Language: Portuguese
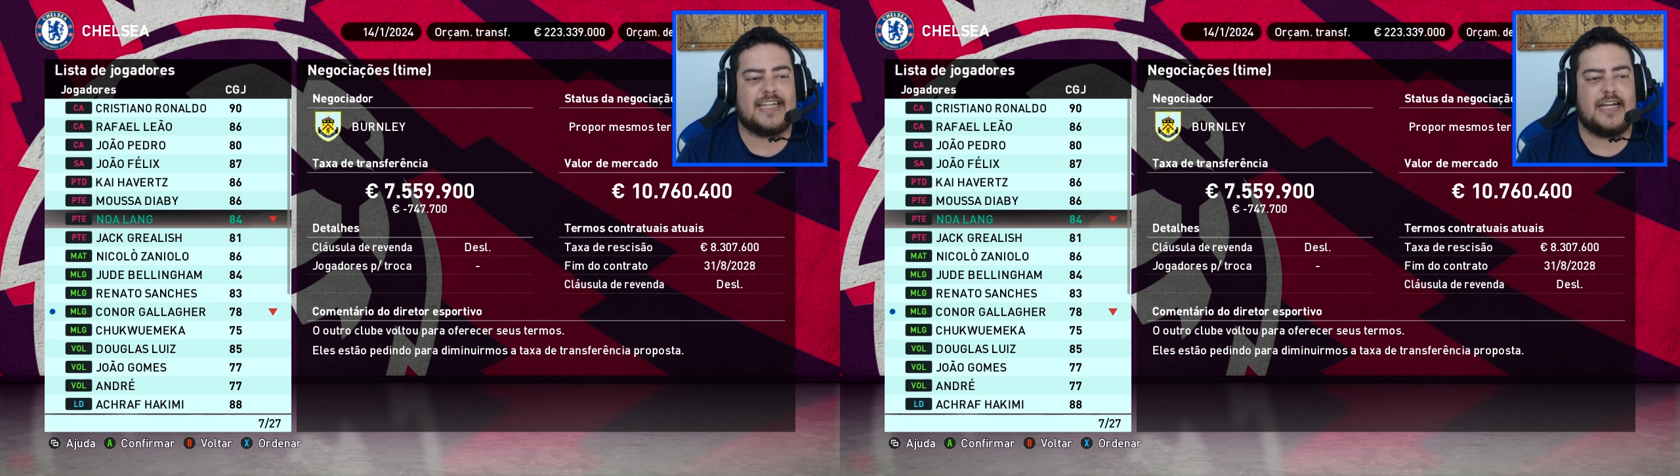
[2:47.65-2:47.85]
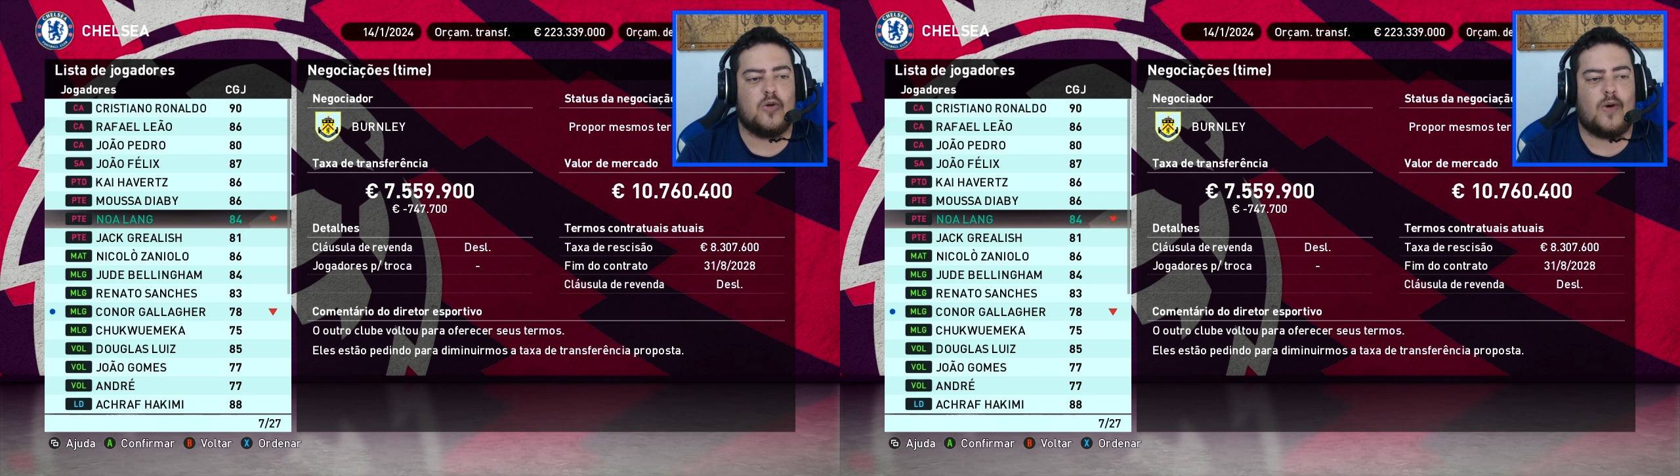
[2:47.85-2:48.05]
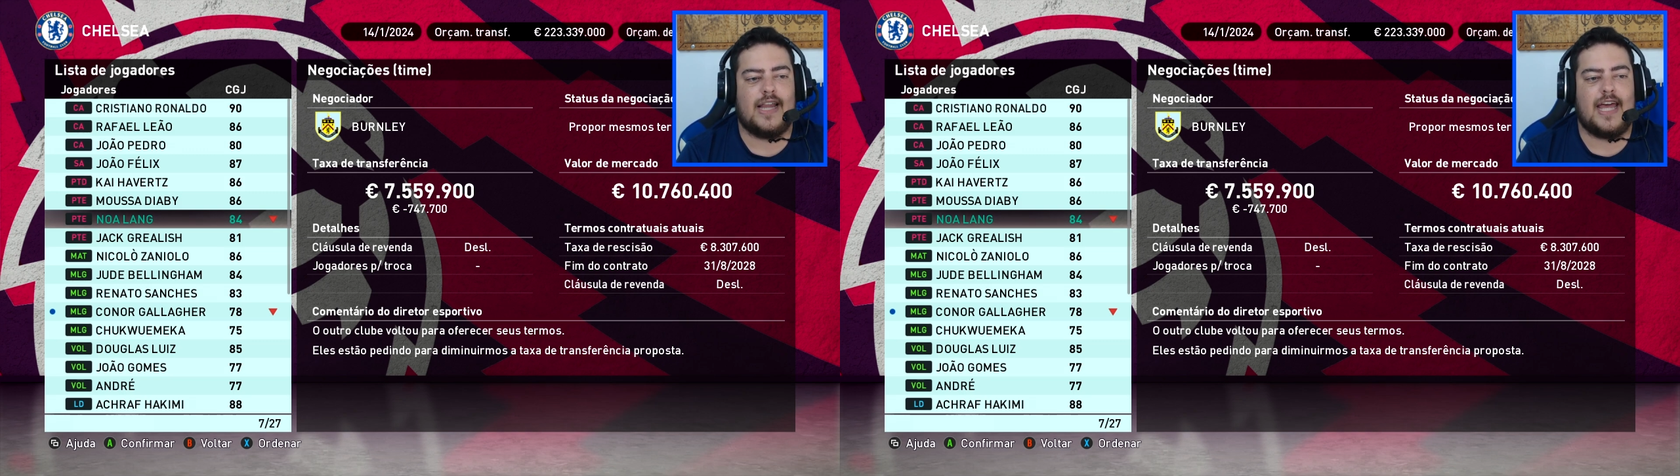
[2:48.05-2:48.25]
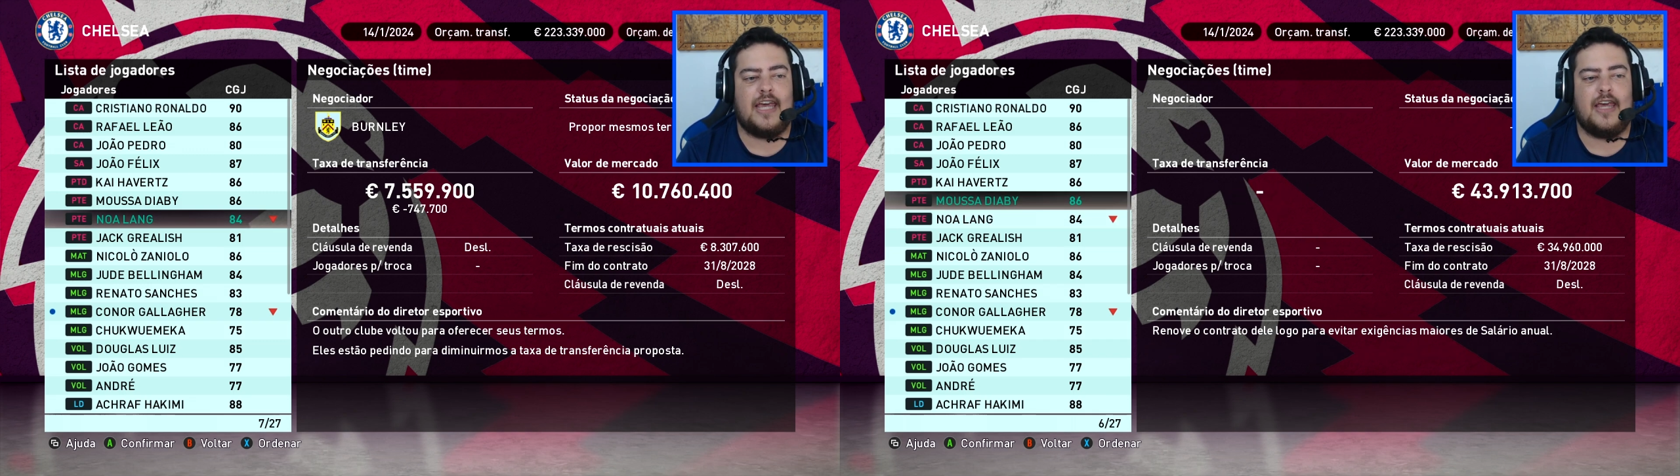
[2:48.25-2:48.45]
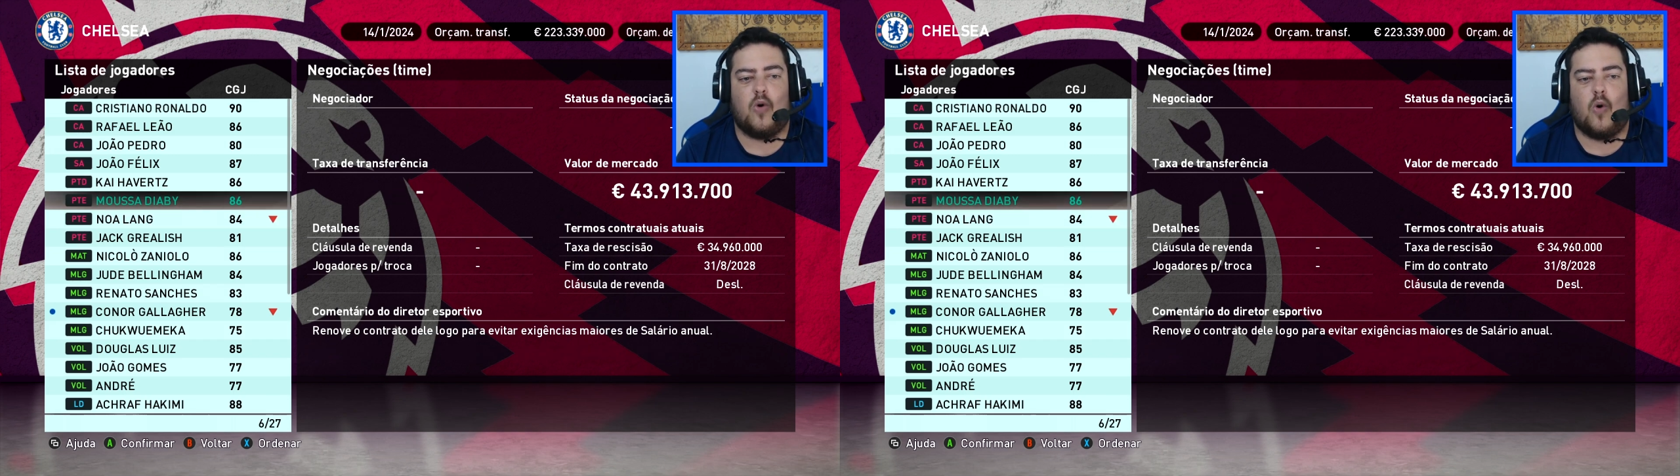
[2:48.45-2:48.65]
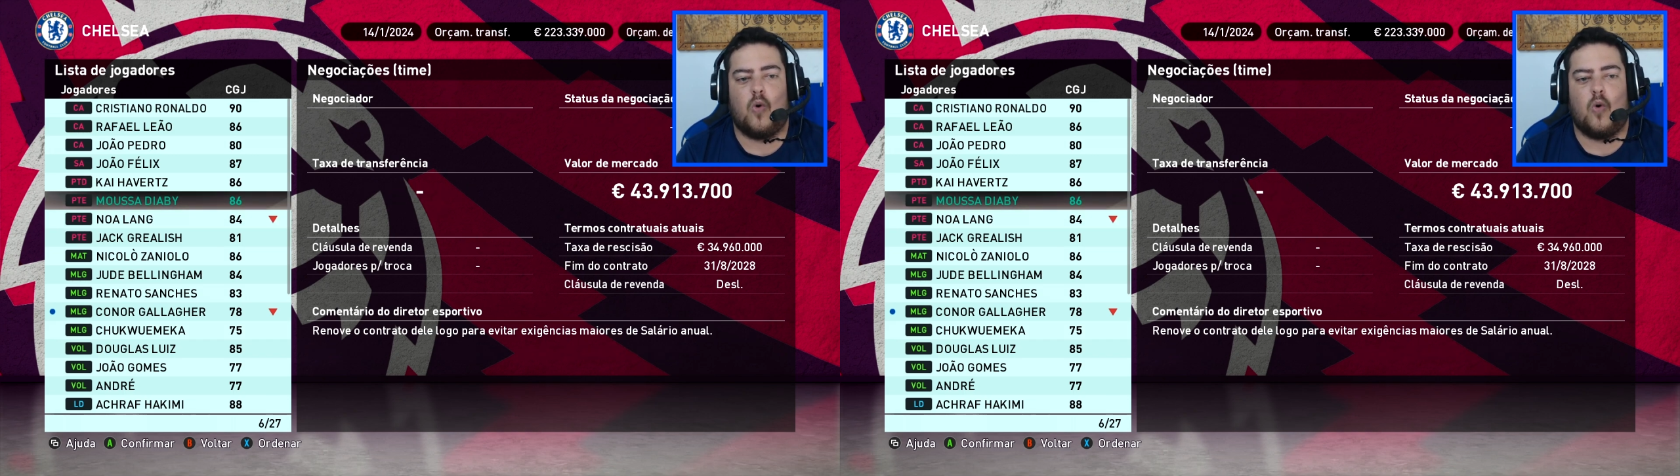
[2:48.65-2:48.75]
entre Noaleng